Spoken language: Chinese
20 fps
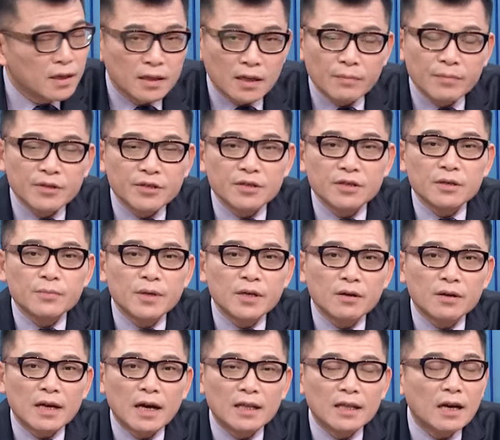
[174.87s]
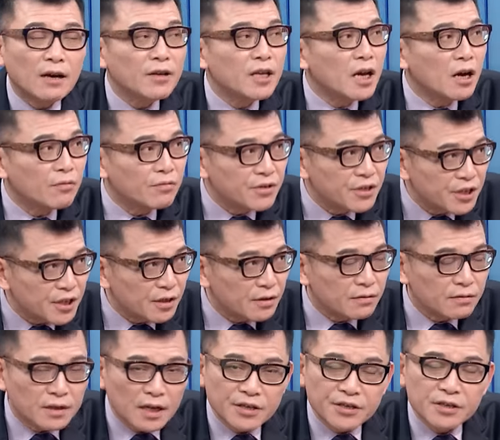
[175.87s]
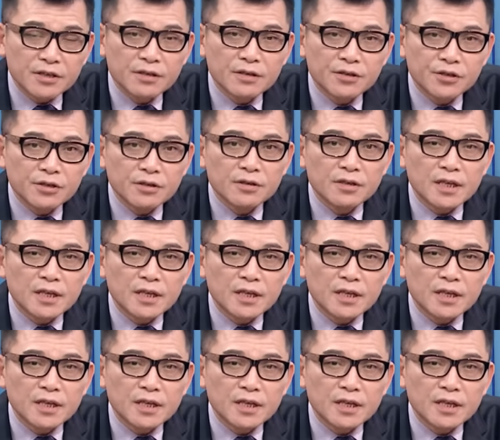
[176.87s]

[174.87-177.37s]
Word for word: 他们只是没有拿到药证，但是事